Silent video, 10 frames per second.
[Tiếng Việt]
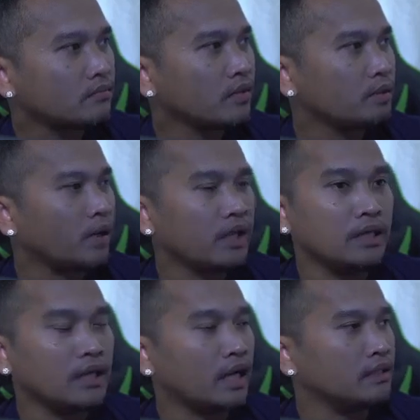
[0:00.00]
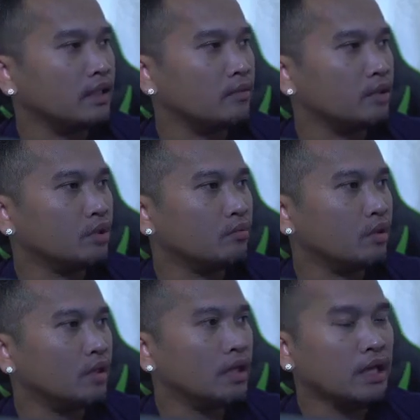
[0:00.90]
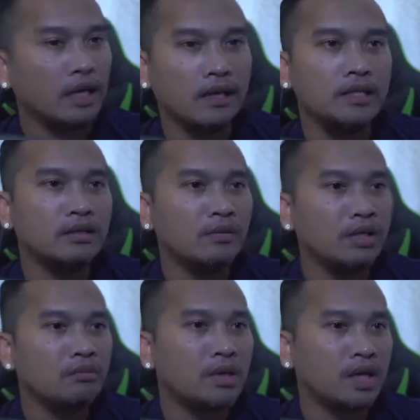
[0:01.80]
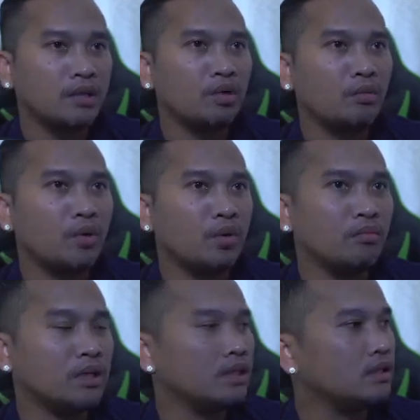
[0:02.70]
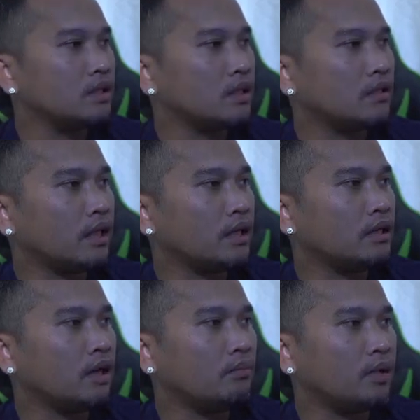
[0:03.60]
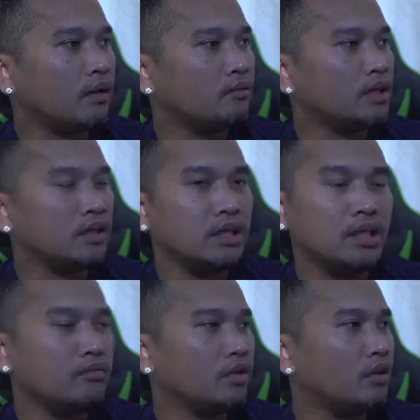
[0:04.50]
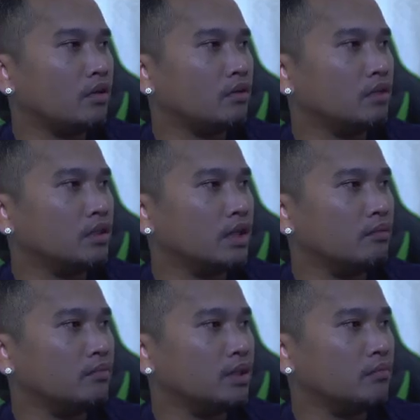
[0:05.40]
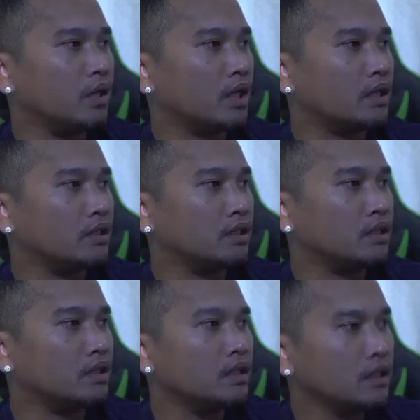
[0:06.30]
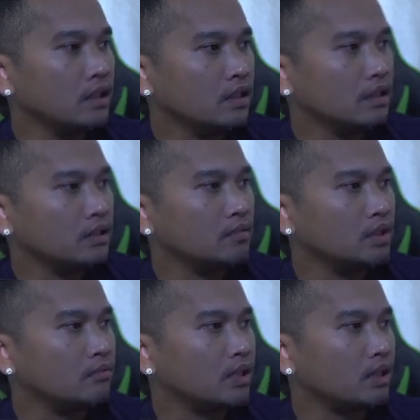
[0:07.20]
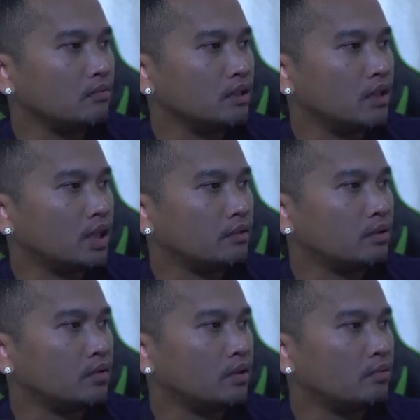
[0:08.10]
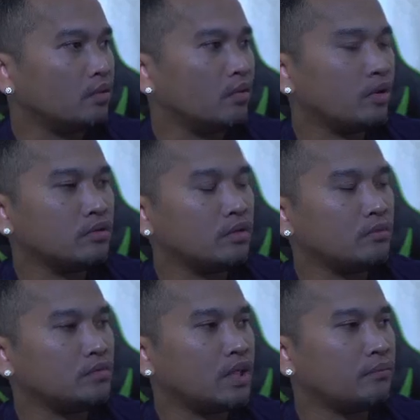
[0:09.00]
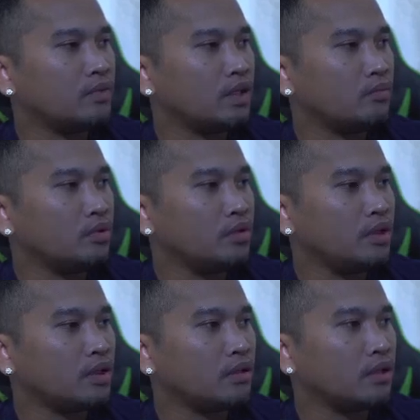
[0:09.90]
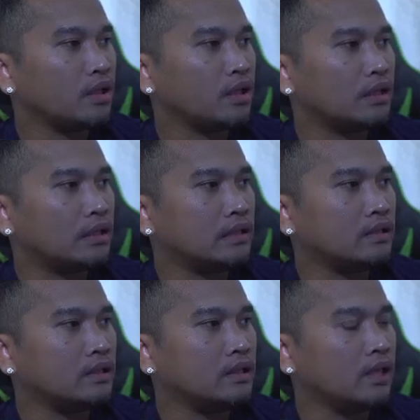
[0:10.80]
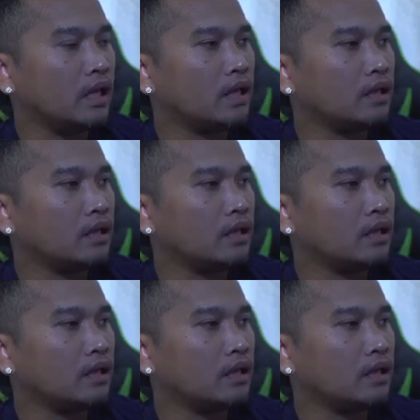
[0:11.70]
bài lừa càng vậy bọn nhom vào, à lấy cho mới nhom ran lại bong phồn mới thà ta đọc phèm ở đi nước vịt lọt, bây giờ phèm màn chứ, mới nhom ran mới lại to phụ, nhom dập trên mũi tiệt, ở đi đèl,